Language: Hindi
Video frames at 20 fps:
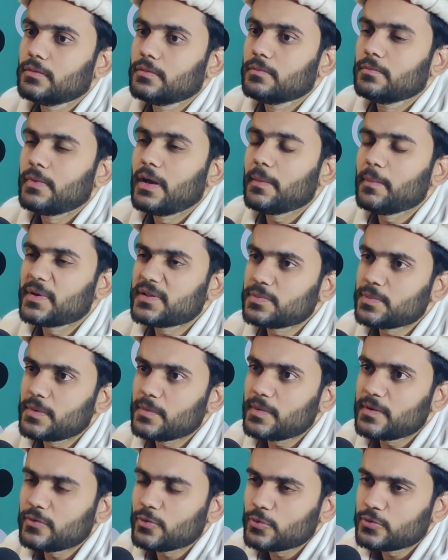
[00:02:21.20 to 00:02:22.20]
मैं बचपन
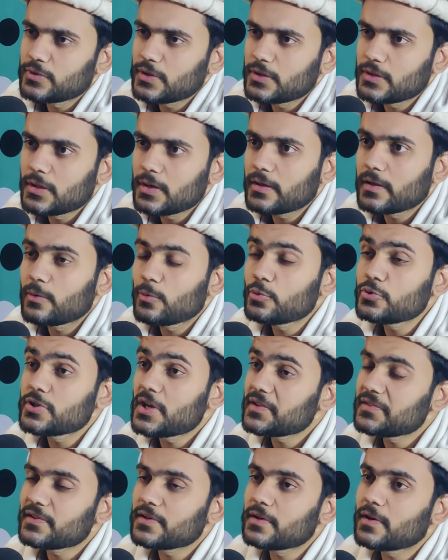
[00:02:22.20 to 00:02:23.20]
में सोचता था कि कुछ
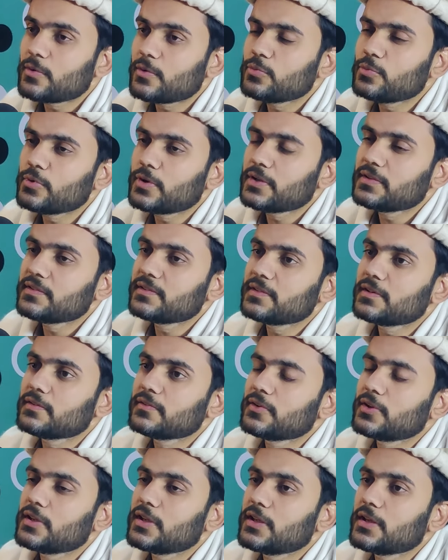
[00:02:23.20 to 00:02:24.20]
ऐसा करूं कि जिसके
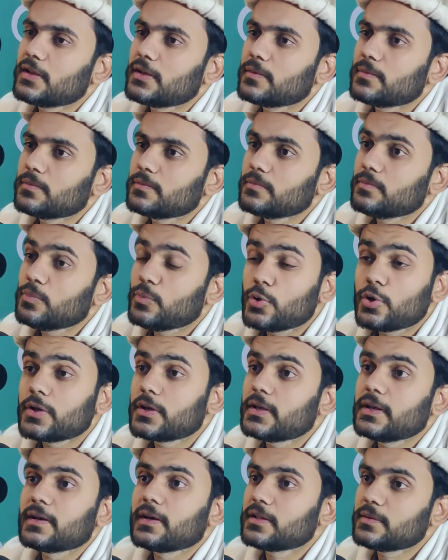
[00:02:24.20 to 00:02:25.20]
ज़रिए मुल्क
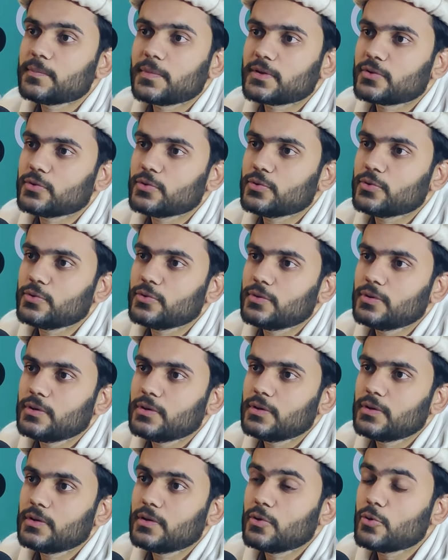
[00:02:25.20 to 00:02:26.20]
की खिदमत हो
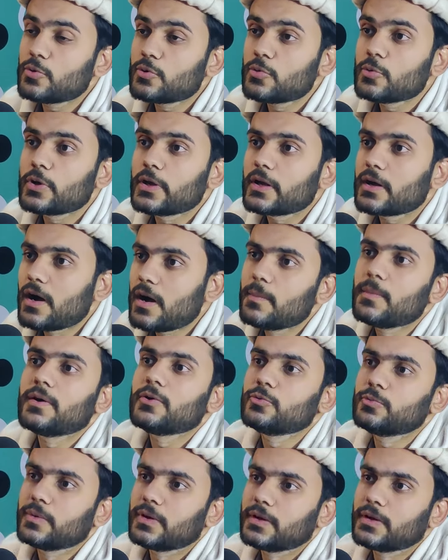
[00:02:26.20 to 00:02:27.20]
लोगों के काम
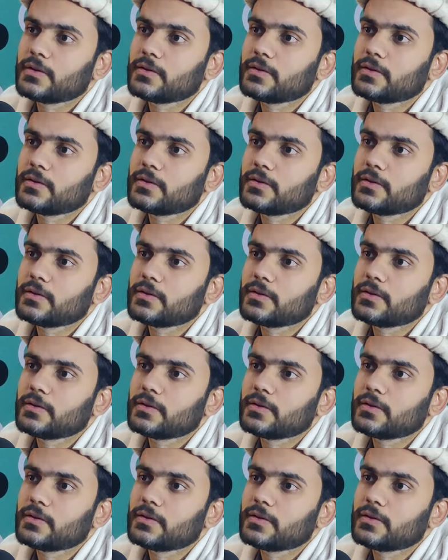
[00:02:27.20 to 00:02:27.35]
आऊं मैं